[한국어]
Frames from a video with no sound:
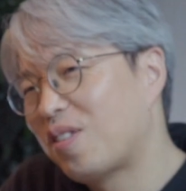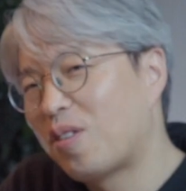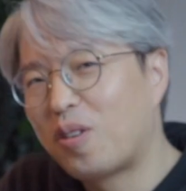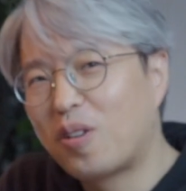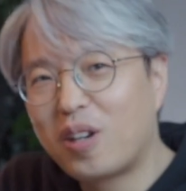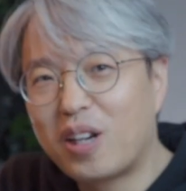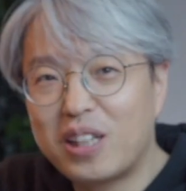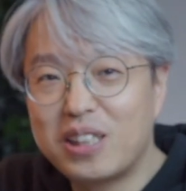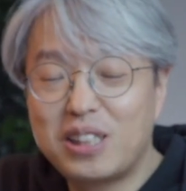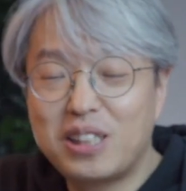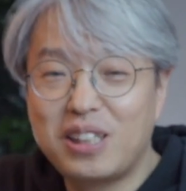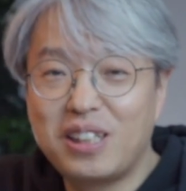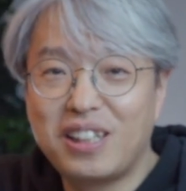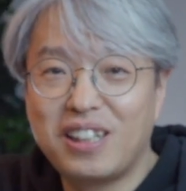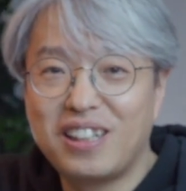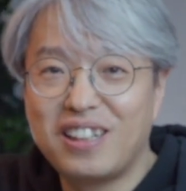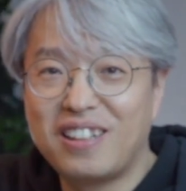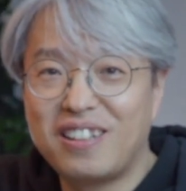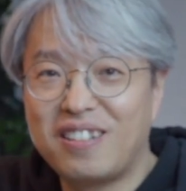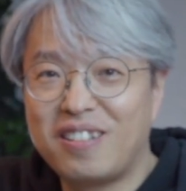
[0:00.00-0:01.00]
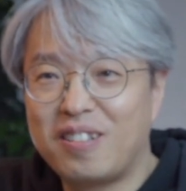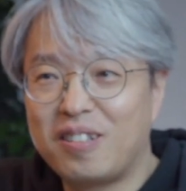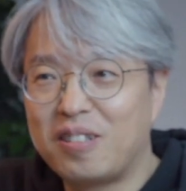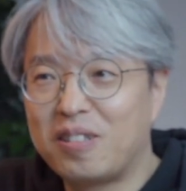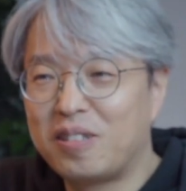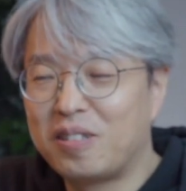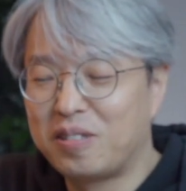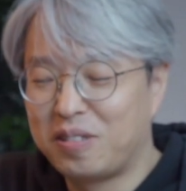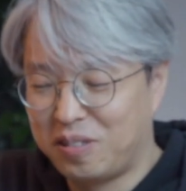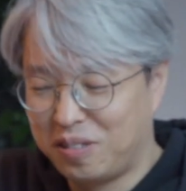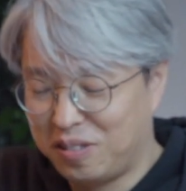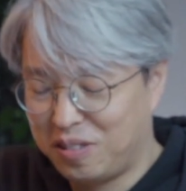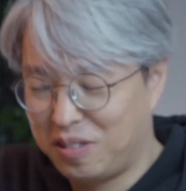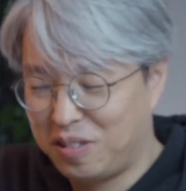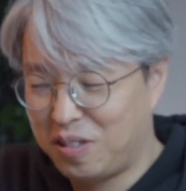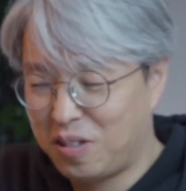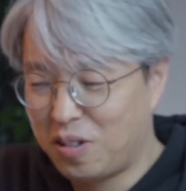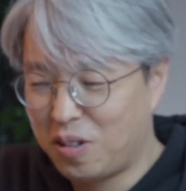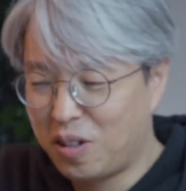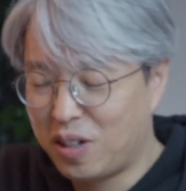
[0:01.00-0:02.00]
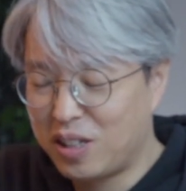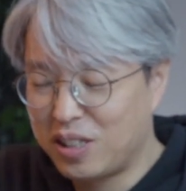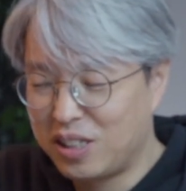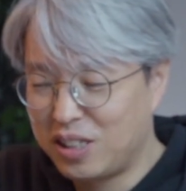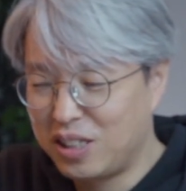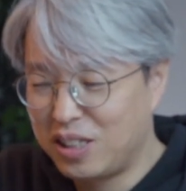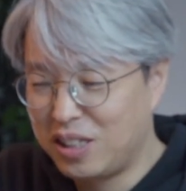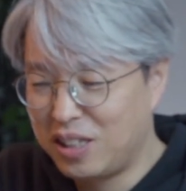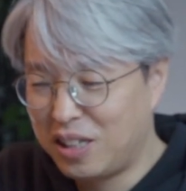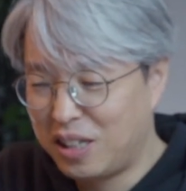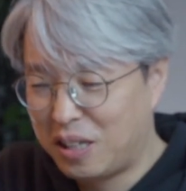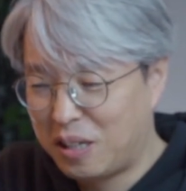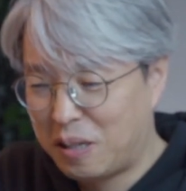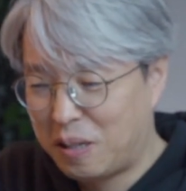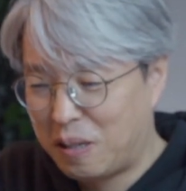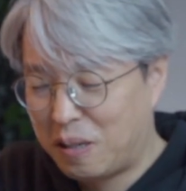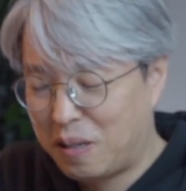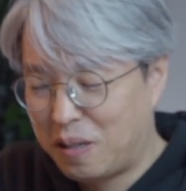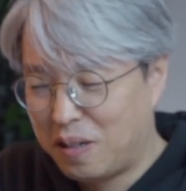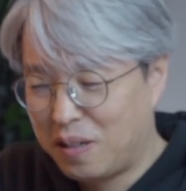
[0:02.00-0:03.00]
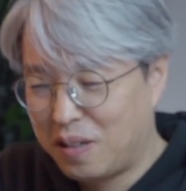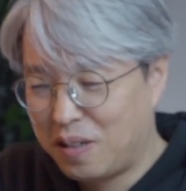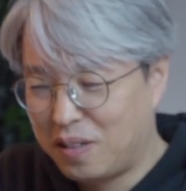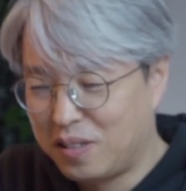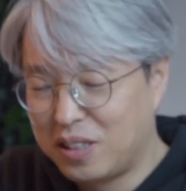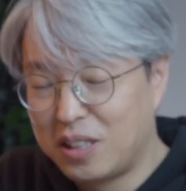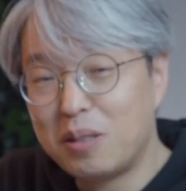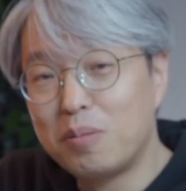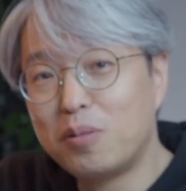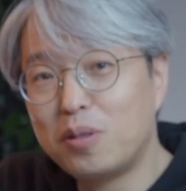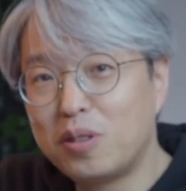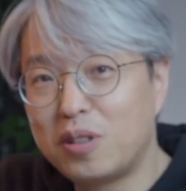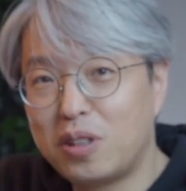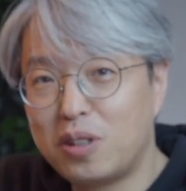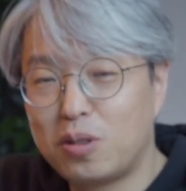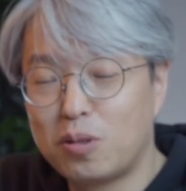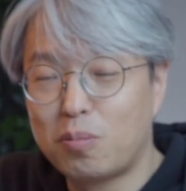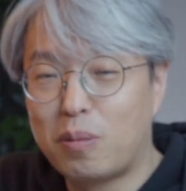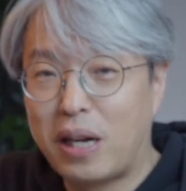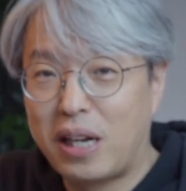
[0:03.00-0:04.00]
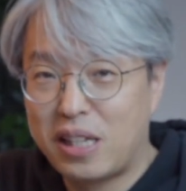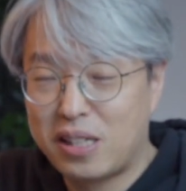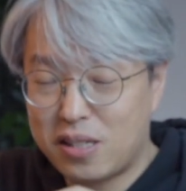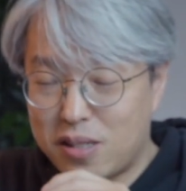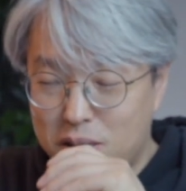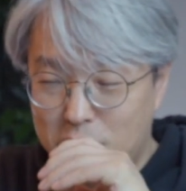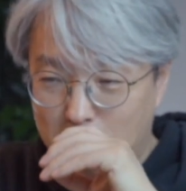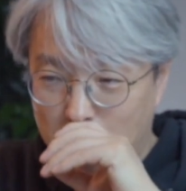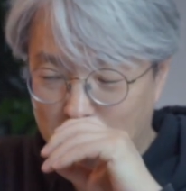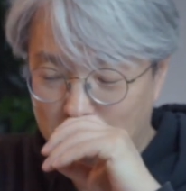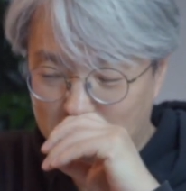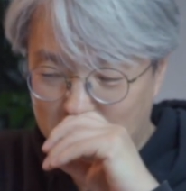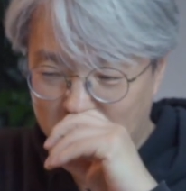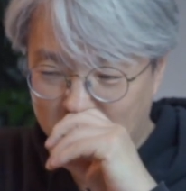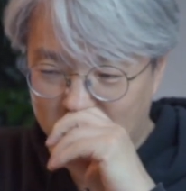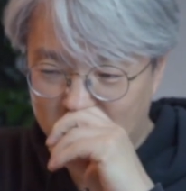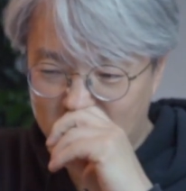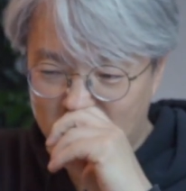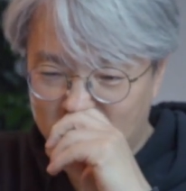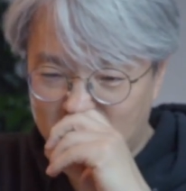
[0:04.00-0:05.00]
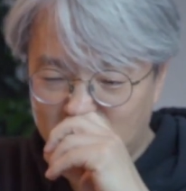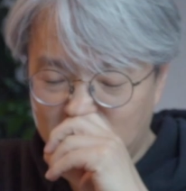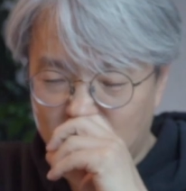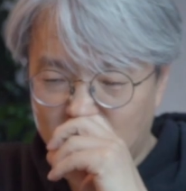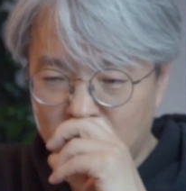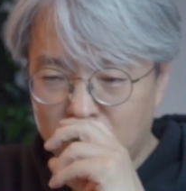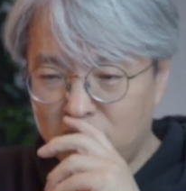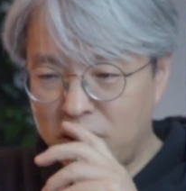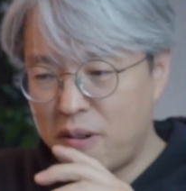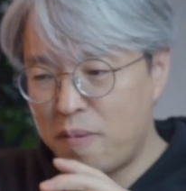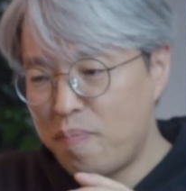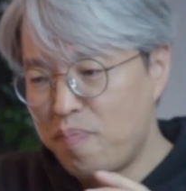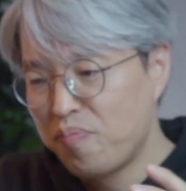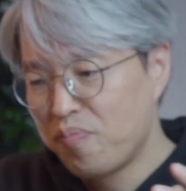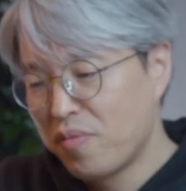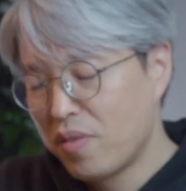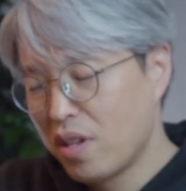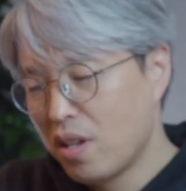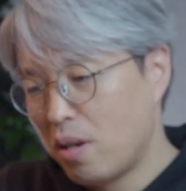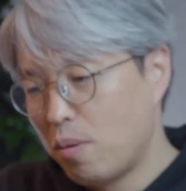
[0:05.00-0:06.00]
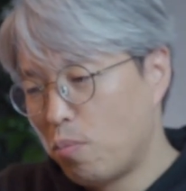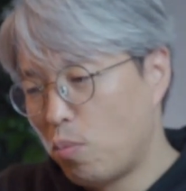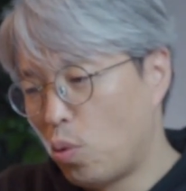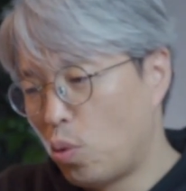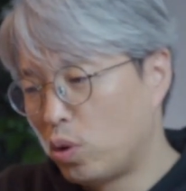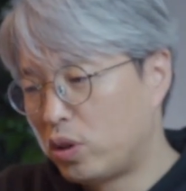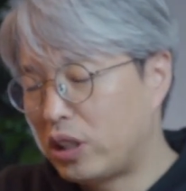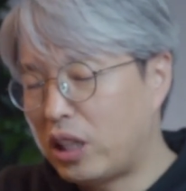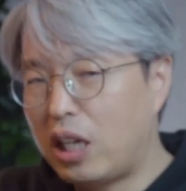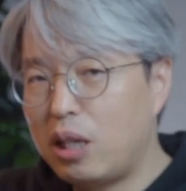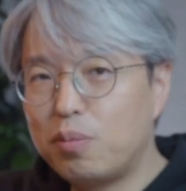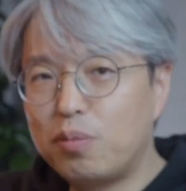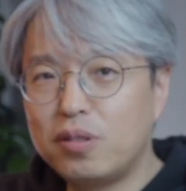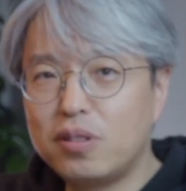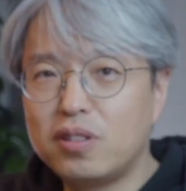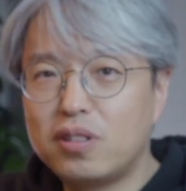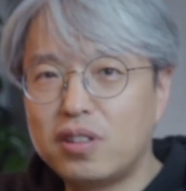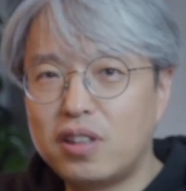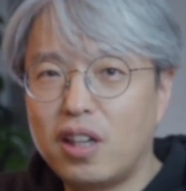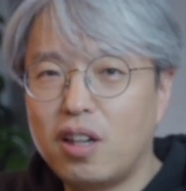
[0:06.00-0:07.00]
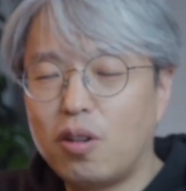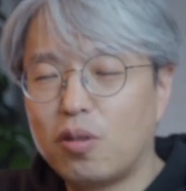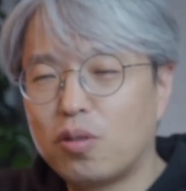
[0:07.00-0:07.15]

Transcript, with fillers: 여러 가지 어, 여러 가지 어, 질문들이 좀 많았었어요. 근데 그거를 뭐 짧은 글에